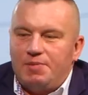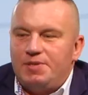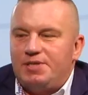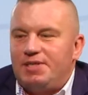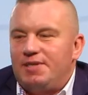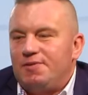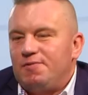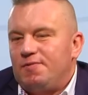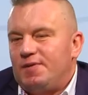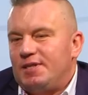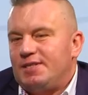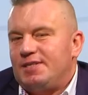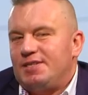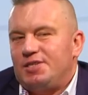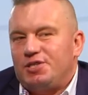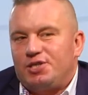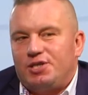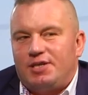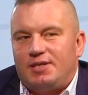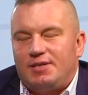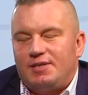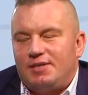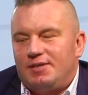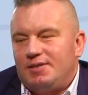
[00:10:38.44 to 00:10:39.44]
mieć na uwadze,
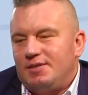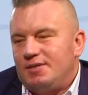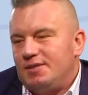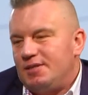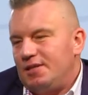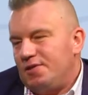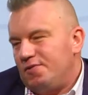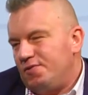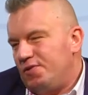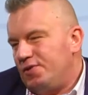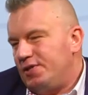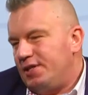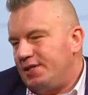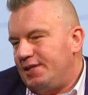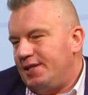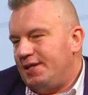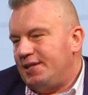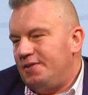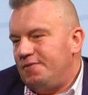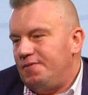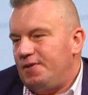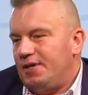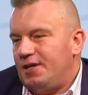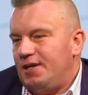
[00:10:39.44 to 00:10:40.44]
że zarówno
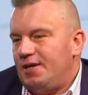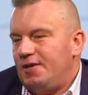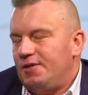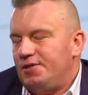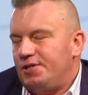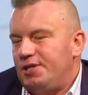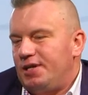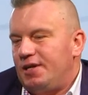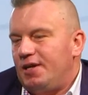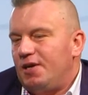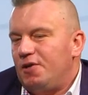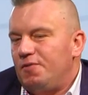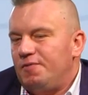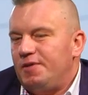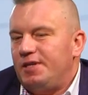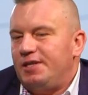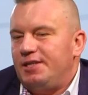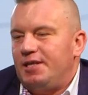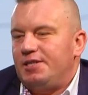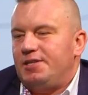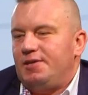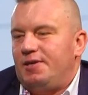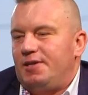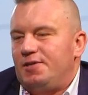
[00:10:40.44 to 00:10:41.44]
detektyw, jak, czy jakakolwiek
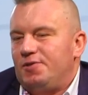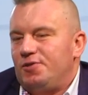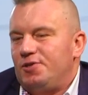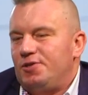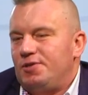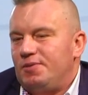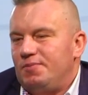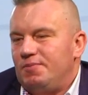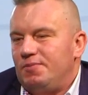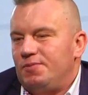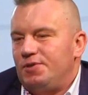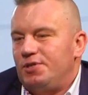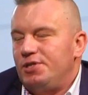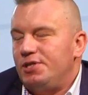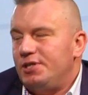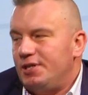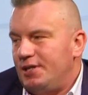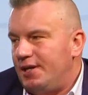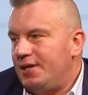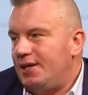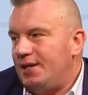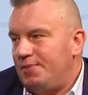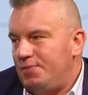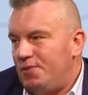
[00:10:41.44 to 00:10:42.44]
inna działalność musi
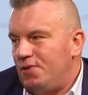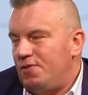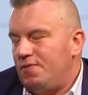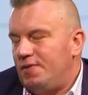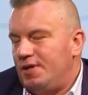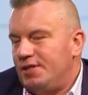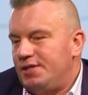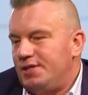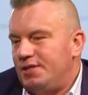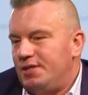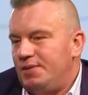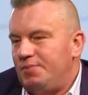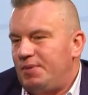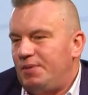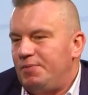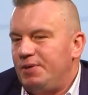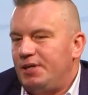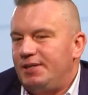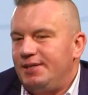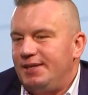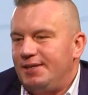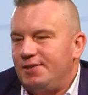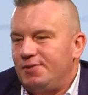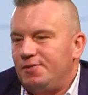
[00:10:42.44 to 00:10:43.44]
się reklamować. Nie mamy
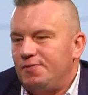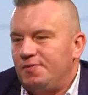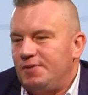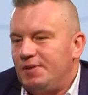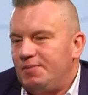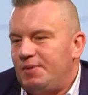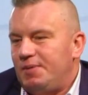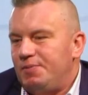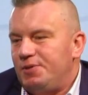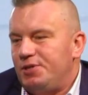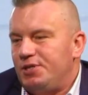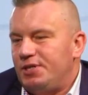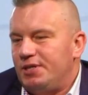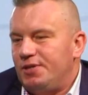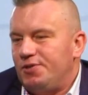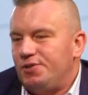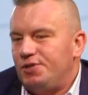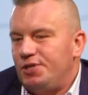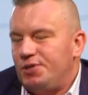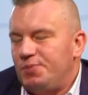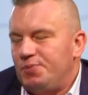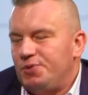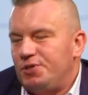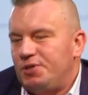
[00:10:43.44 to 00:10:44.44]
klientów, nie mamy z czego
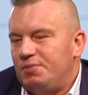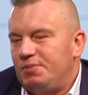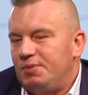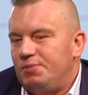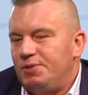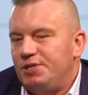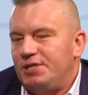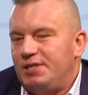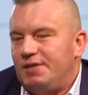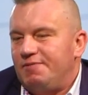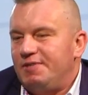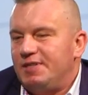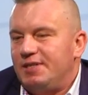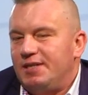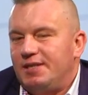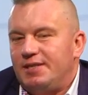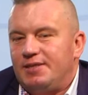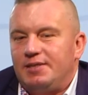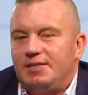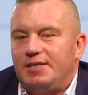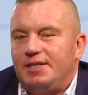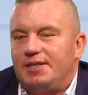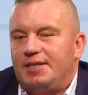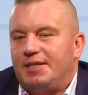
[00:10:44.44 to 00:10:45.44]
żyć. Możemy być nawet de
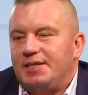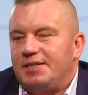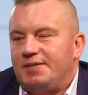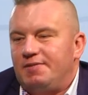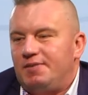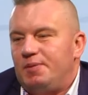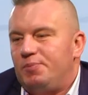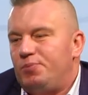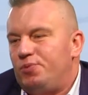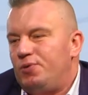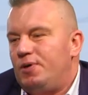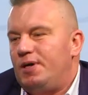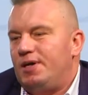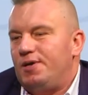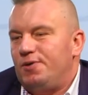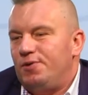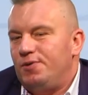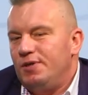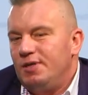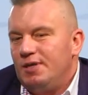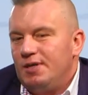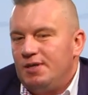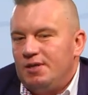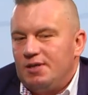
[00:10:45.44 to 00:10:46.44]
detektywem
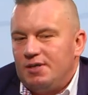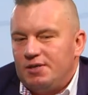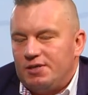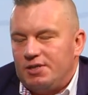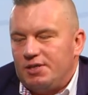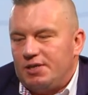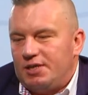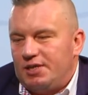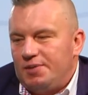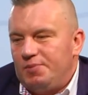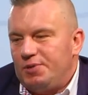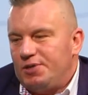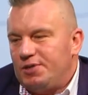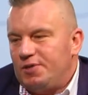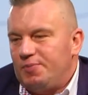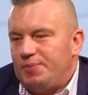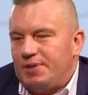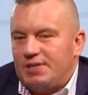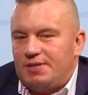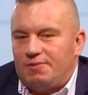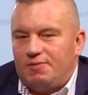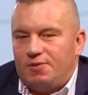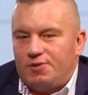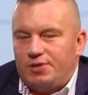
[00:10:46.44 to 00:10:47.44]
Poirot, czy kimś, kto
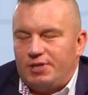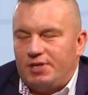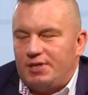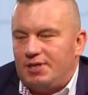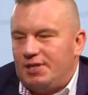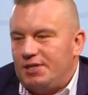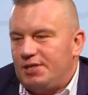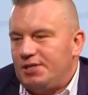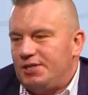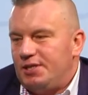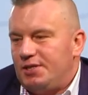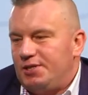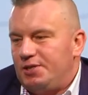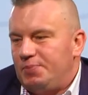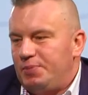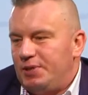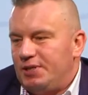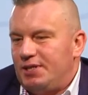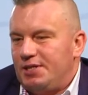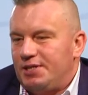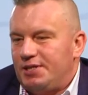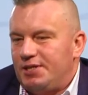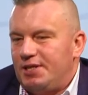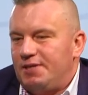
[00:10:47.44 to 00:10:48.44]
pracował 14 czy
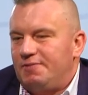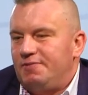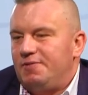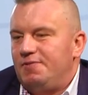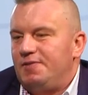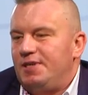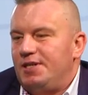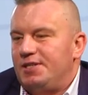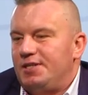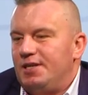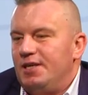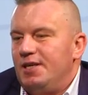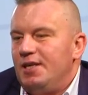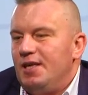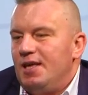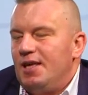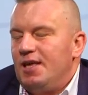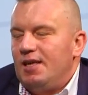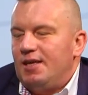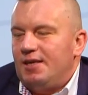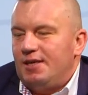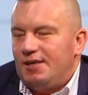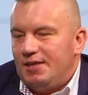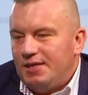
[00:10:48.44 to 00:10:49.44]
15 lat w wywiadzie.
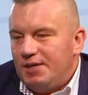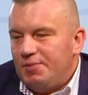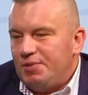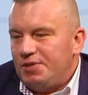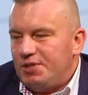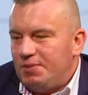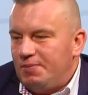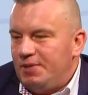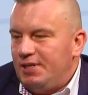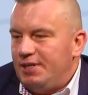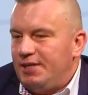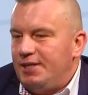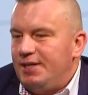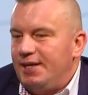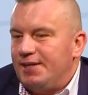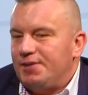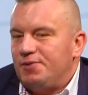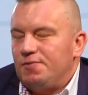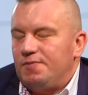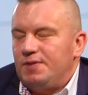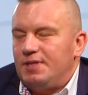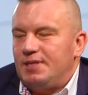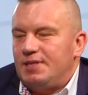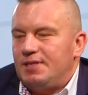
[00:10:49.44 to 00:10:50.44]
Nie będziemy mieli
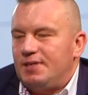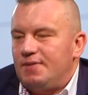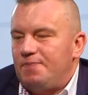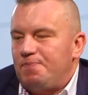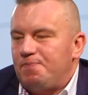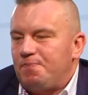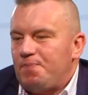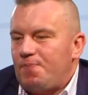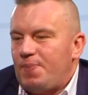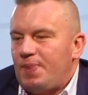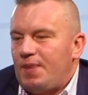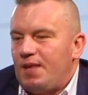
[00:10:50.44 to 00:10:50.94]
klientów, więc mm,